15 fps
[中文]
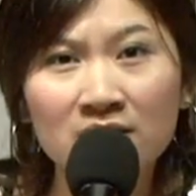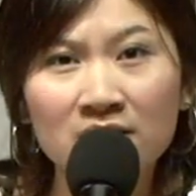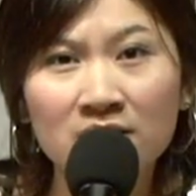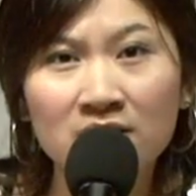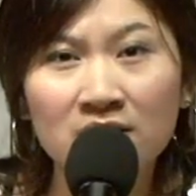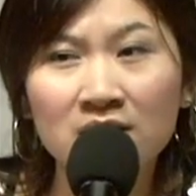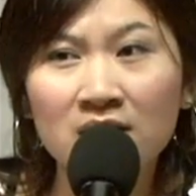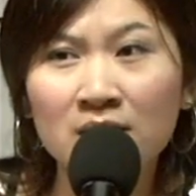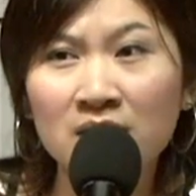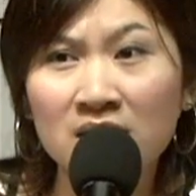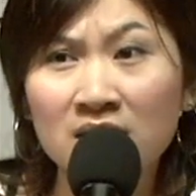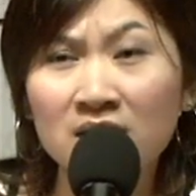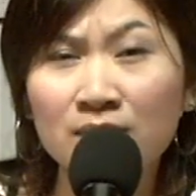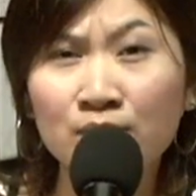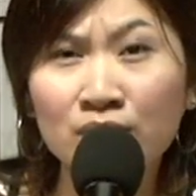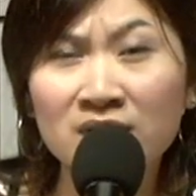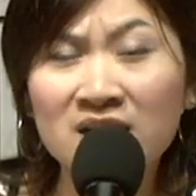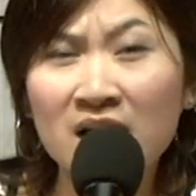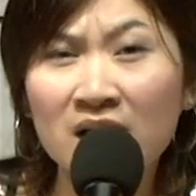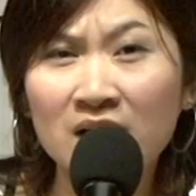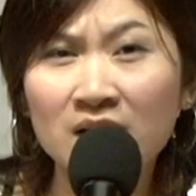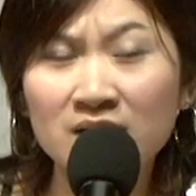乐的人，跟一个不
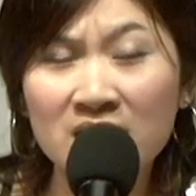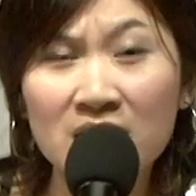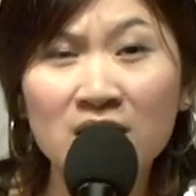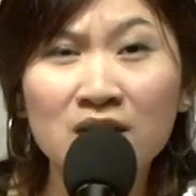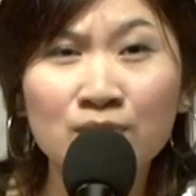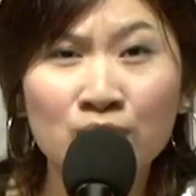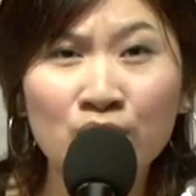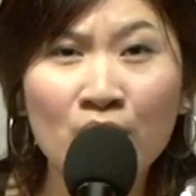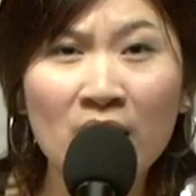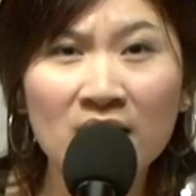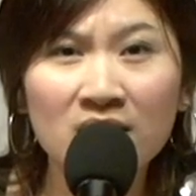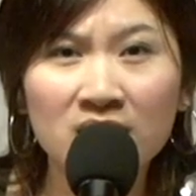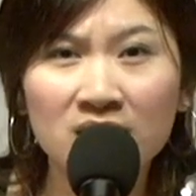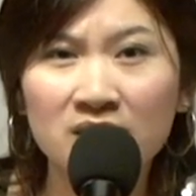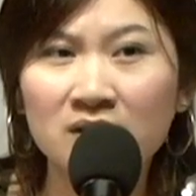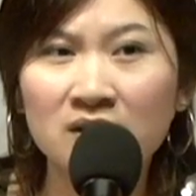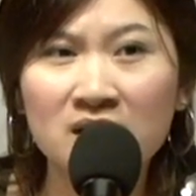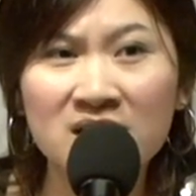唱唱歌不快乐的人，